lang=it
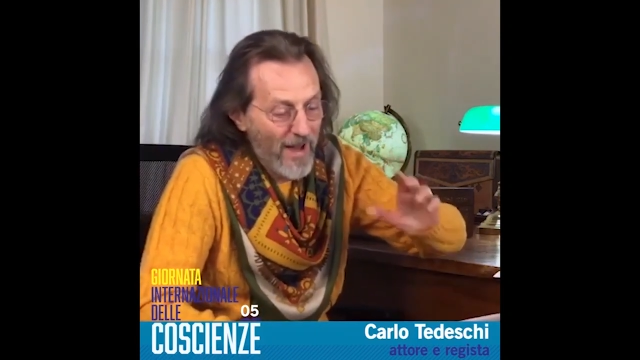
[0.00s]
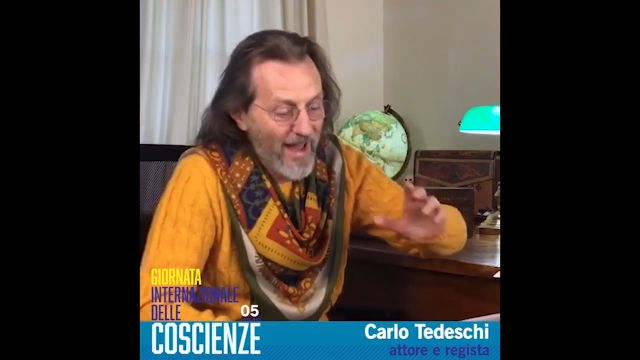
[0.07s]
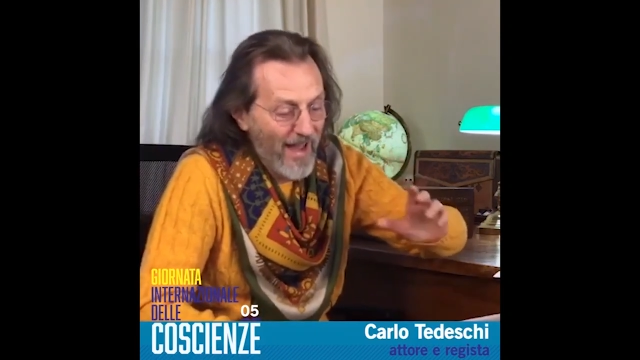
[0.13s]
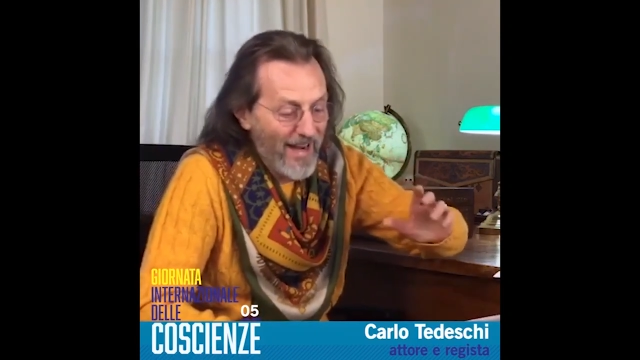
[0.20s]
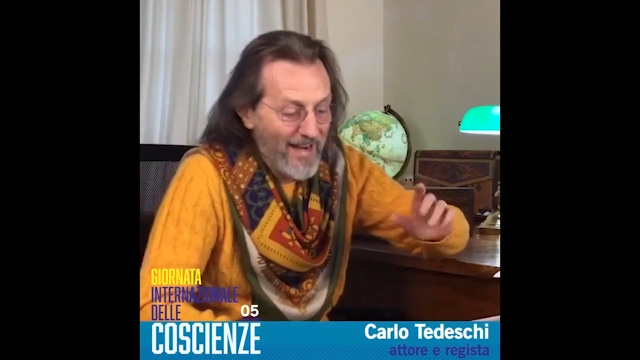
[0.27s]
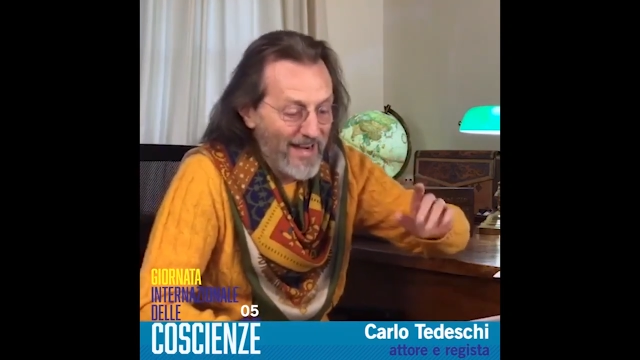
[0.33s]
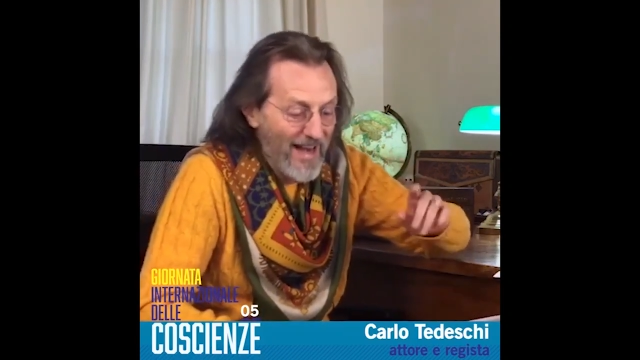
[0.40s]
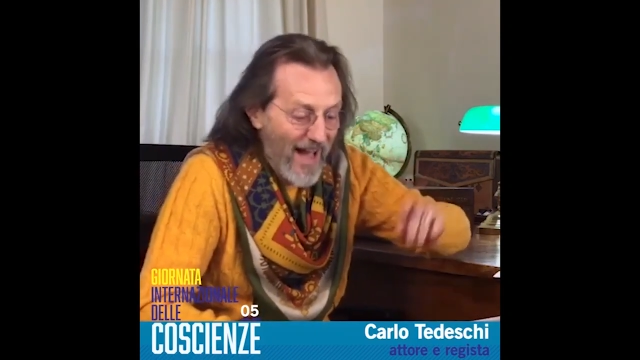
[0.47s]

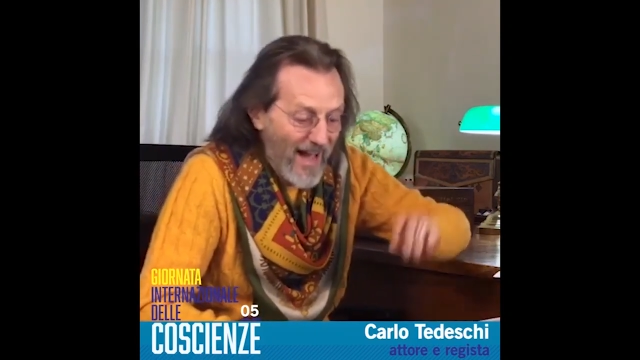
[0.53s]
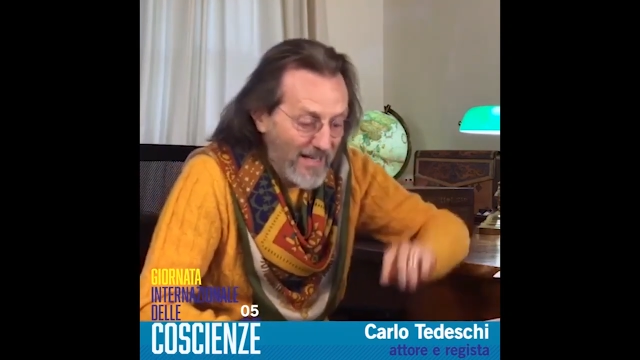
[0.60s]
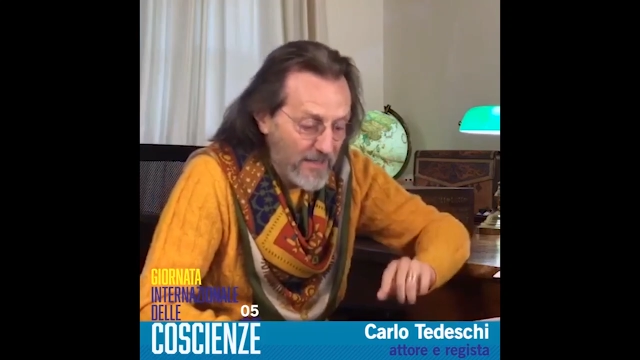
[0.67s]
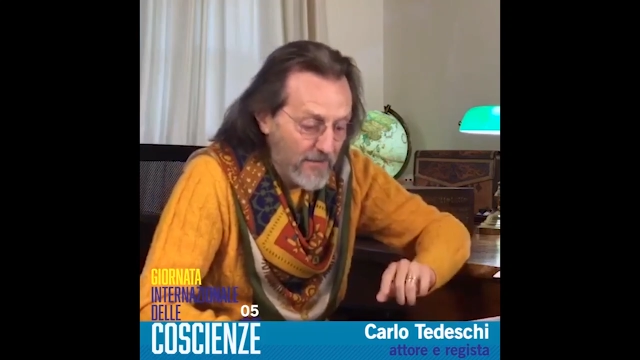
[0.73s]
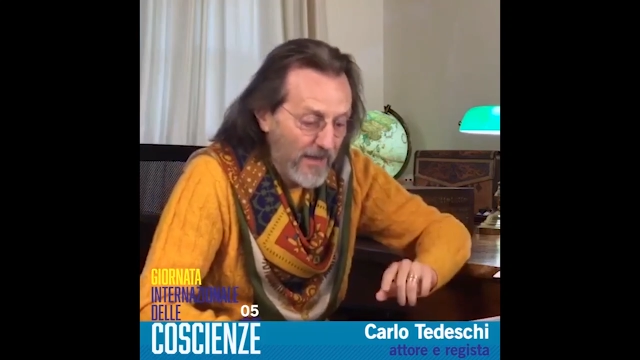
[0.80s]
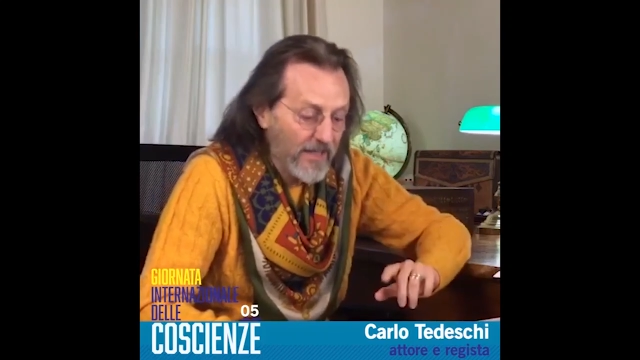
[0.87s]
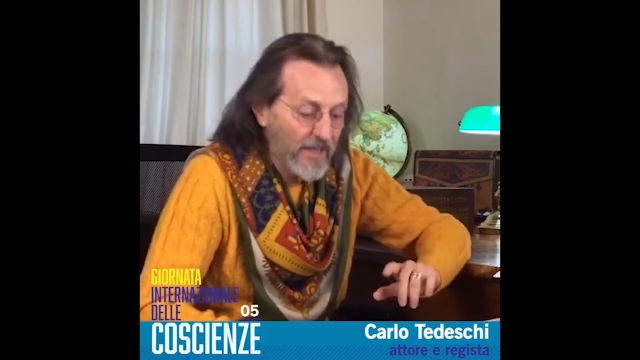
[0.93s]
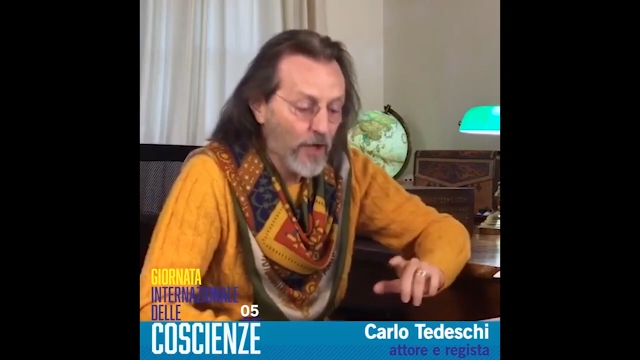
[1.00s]
ma è
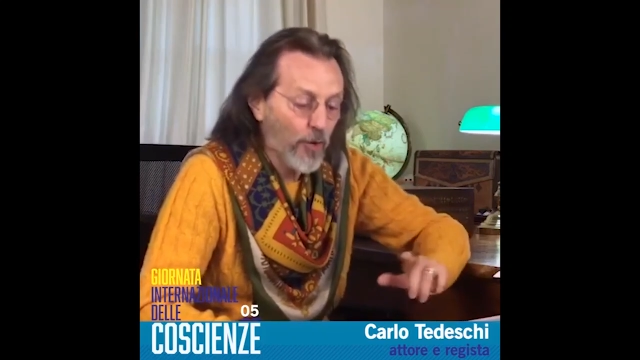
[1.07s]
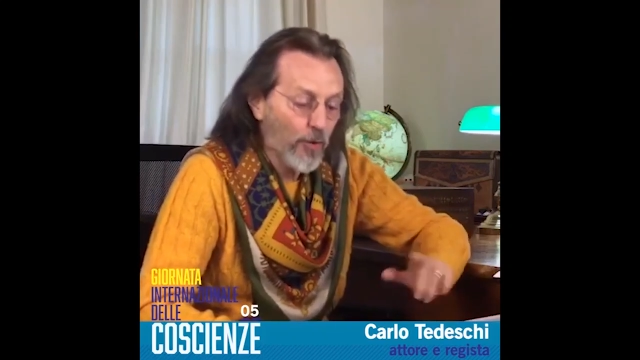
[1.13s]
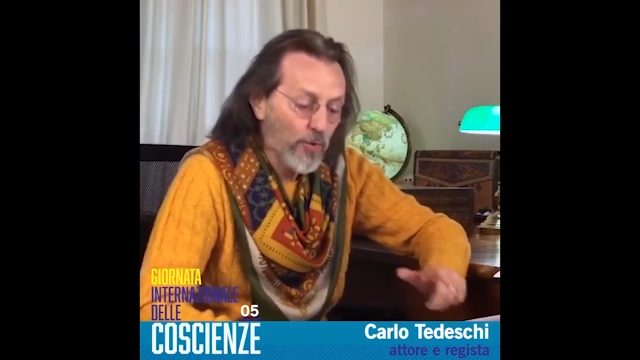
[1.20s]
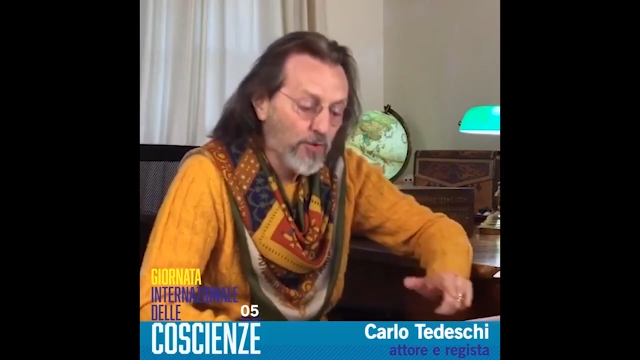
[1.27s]
l'anima che lo